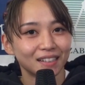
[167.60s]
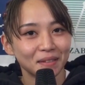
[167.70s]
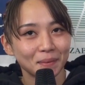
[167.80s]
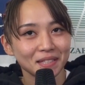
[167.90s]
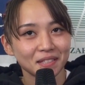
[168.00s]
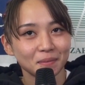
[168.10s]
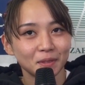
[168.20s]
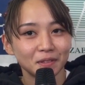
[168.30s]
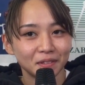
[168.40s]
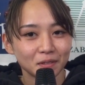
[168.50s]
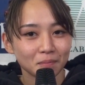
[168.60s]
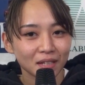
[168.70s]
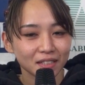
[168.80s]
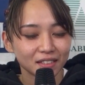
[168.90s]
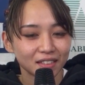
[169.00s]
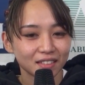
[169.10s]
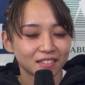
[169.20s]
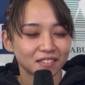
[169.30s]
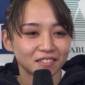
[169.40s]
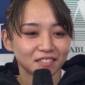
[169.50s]
あまずもう前に出
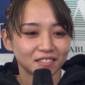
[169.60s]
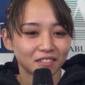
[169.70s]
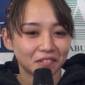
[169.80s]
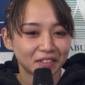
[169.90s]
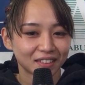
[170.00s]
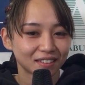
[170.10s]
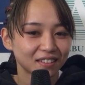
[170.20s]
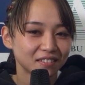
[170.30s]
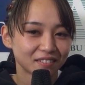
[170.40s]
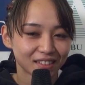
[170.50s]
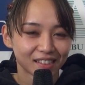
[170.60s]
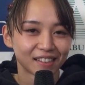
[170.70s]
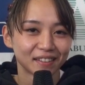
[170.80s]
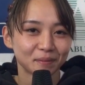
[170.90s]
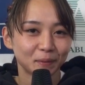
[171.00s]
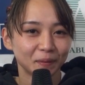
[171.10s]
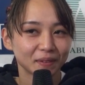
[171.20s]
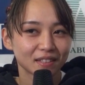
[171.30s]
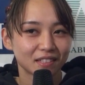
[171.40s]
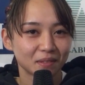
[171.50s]
てくるのは分かった上でもう
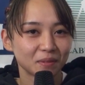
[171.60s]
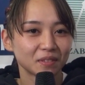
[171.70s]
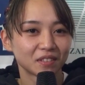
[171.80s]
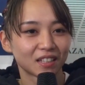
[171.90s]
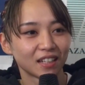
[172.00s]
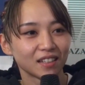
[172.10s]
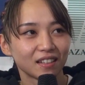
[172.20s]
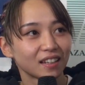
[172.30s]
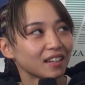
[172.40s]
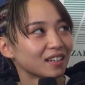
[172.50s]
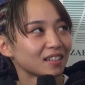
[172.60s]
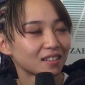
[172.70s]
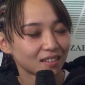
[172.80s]
自分の蹴りで